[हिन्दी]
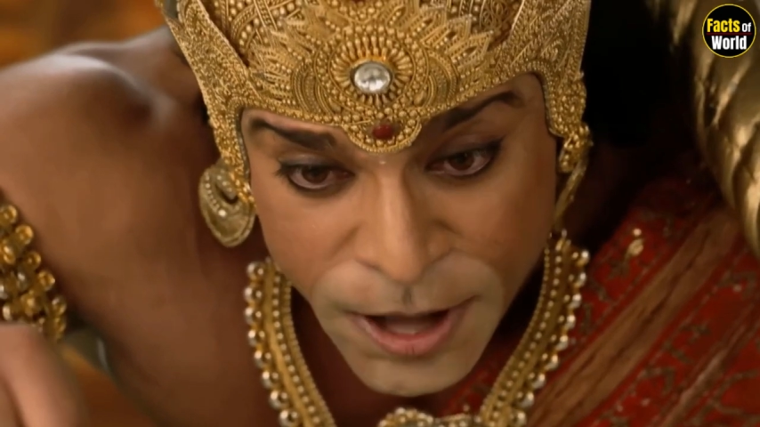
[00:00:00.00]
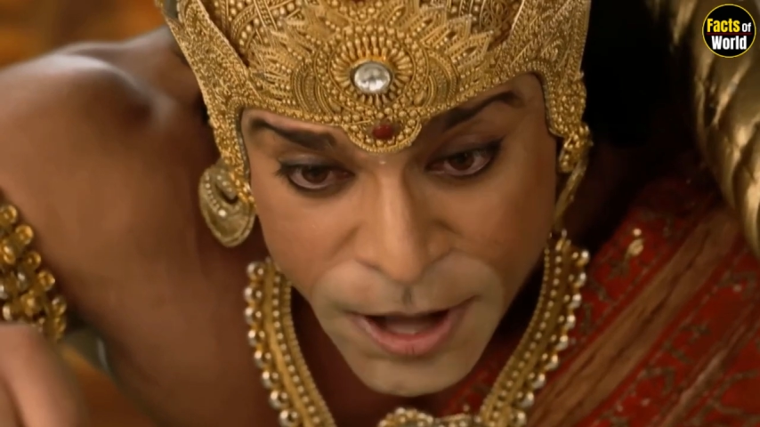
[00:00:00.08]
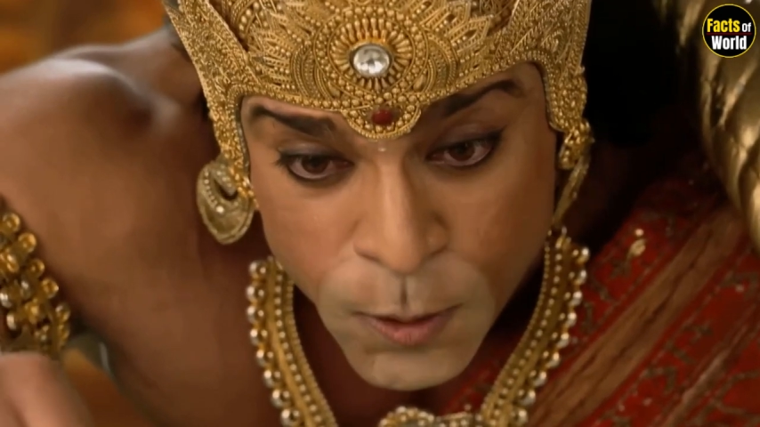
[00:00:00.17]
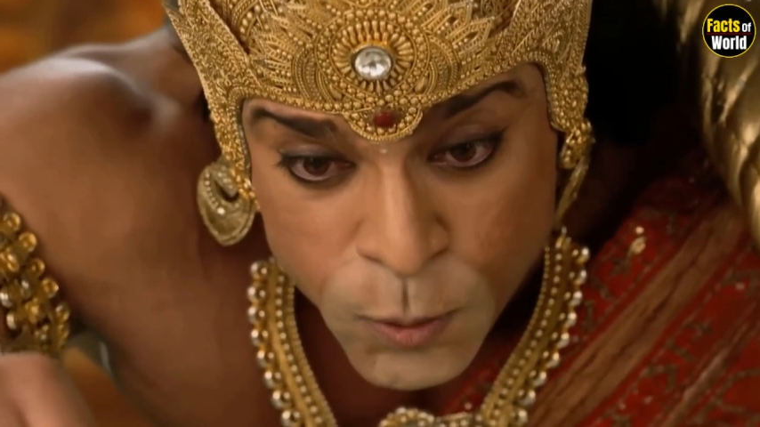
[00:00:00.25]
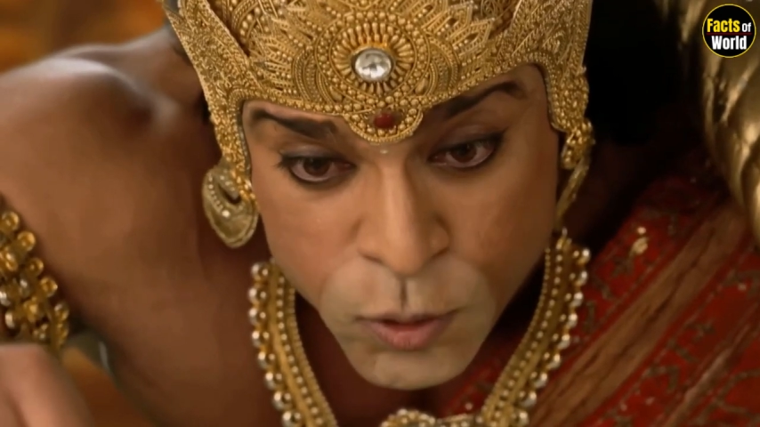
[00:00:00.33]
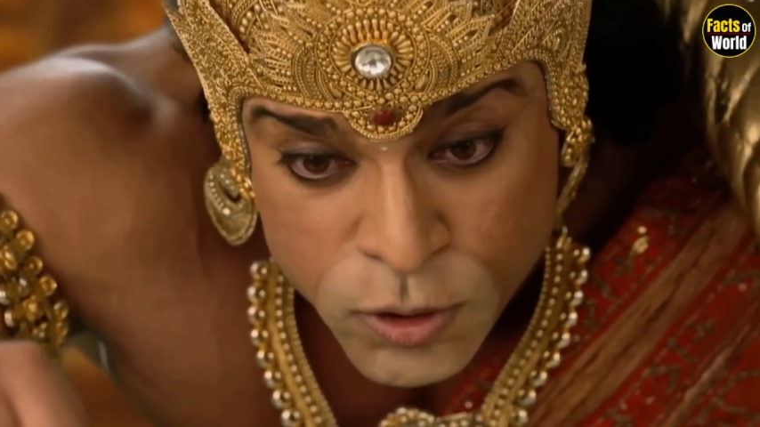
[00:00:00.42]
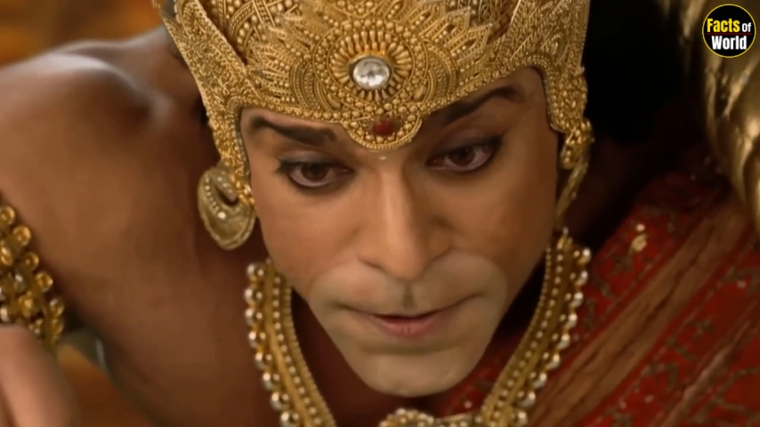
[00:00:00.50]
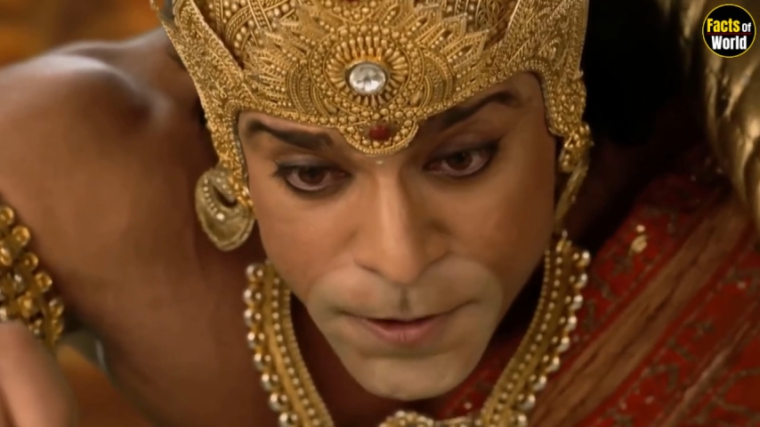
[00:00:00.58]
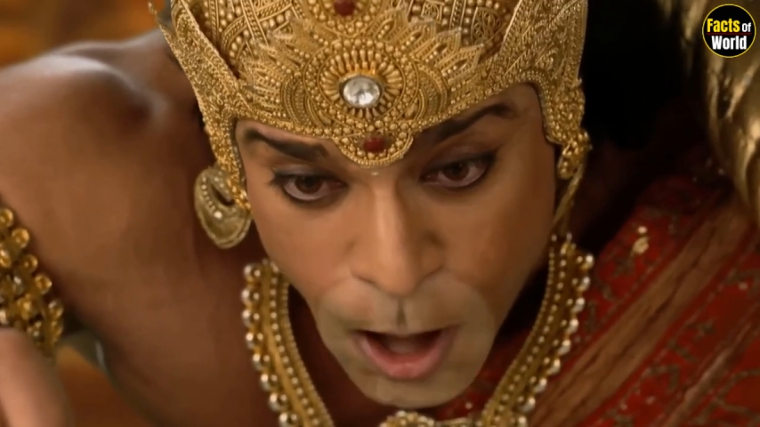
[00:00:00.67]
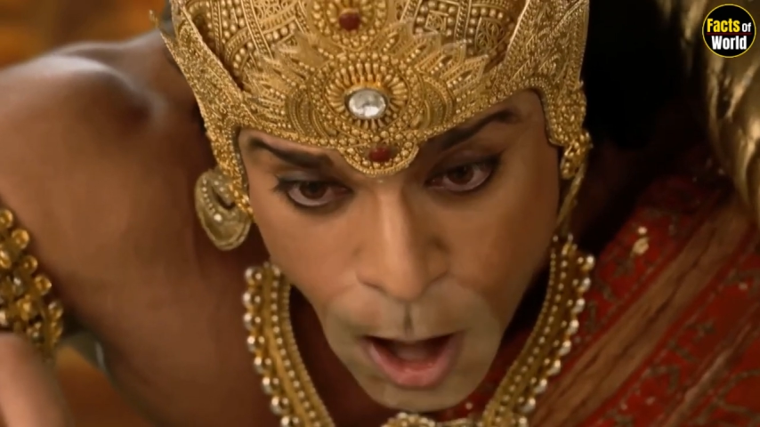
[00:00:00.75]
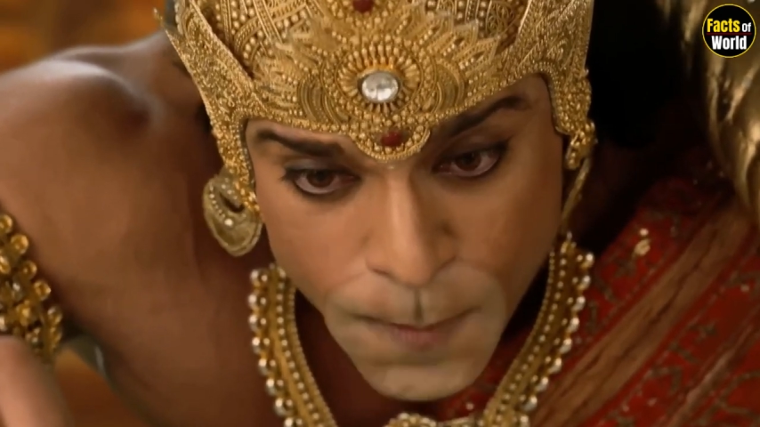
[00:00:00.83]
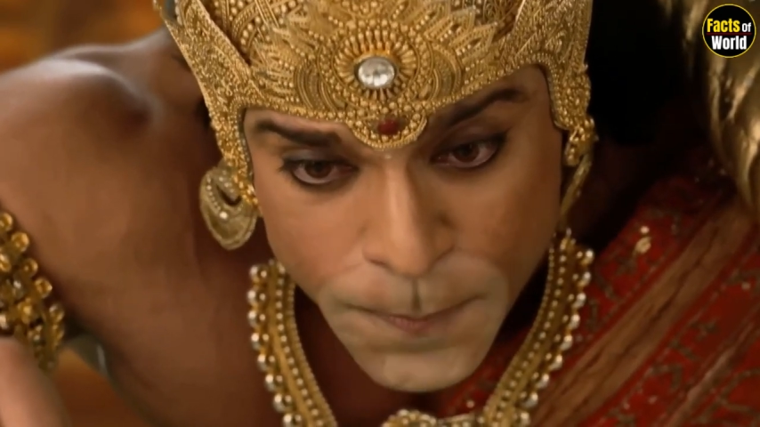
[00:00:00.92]
आपको
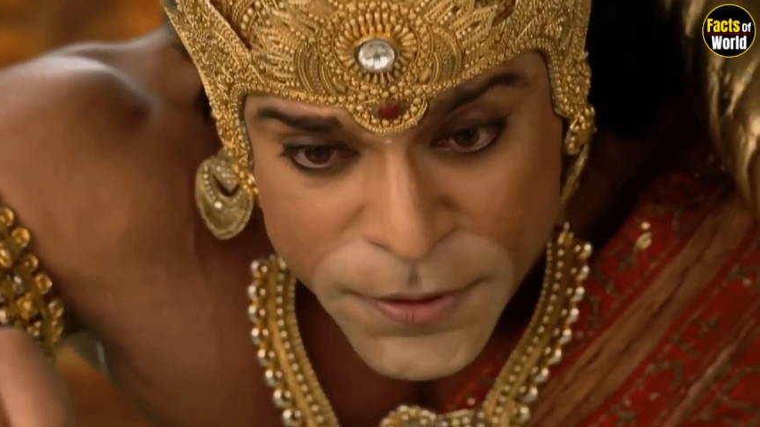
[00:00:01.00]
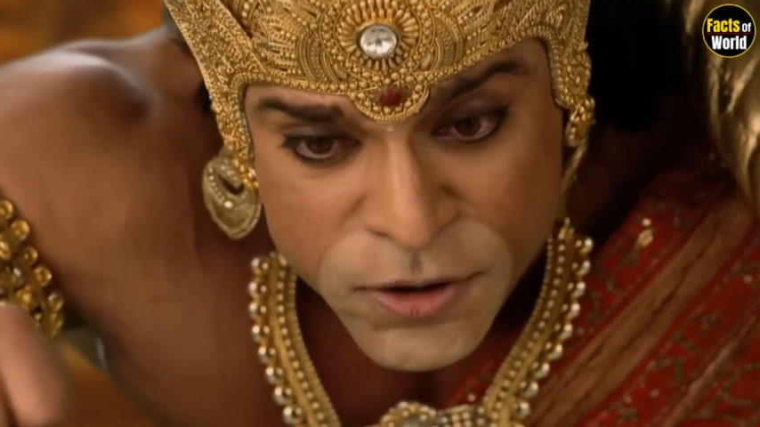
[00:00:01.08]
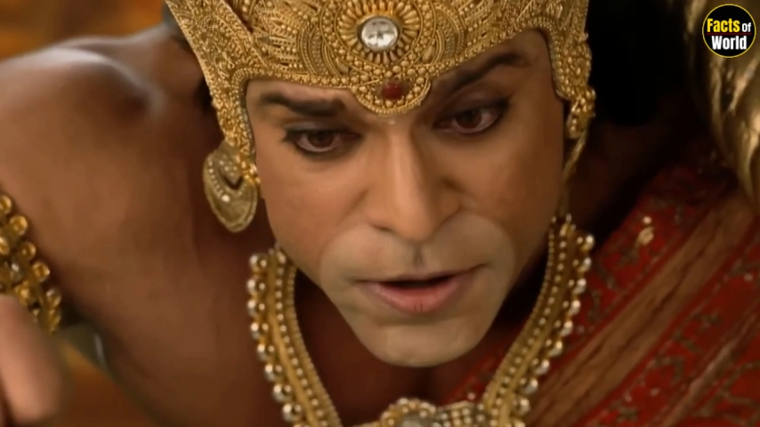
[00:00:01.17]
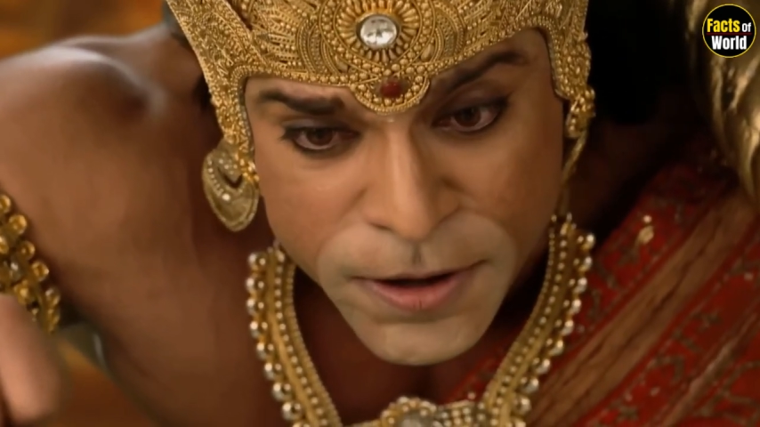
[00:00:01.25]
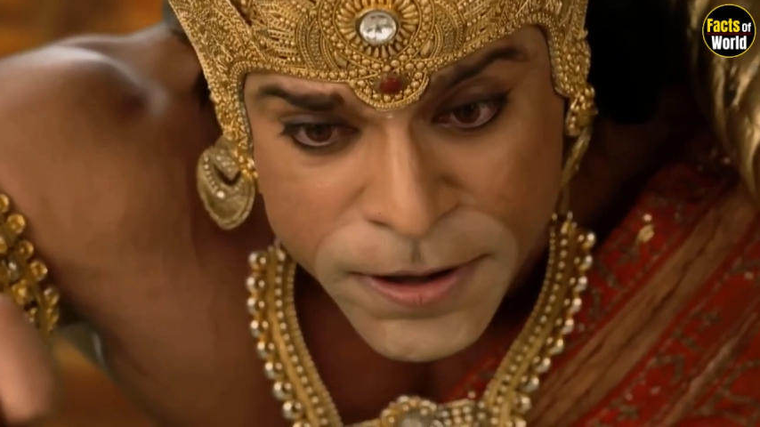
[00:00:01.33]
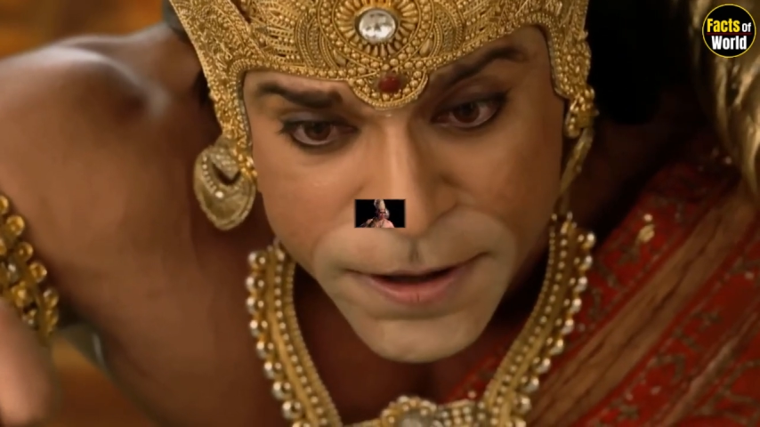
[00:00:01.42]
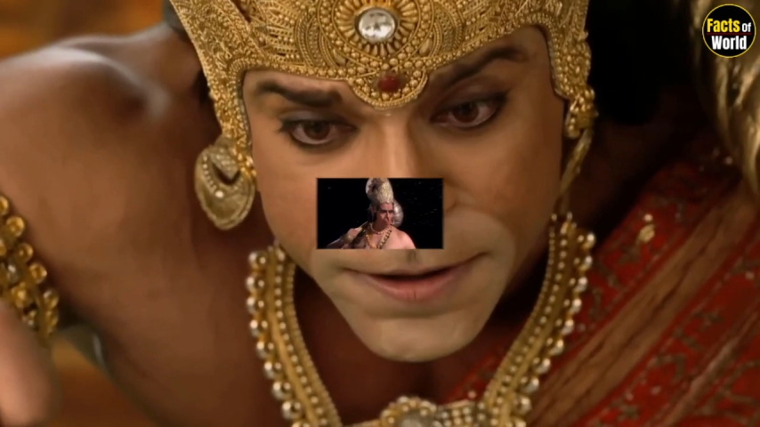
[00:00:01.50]
मिलेगी सबसे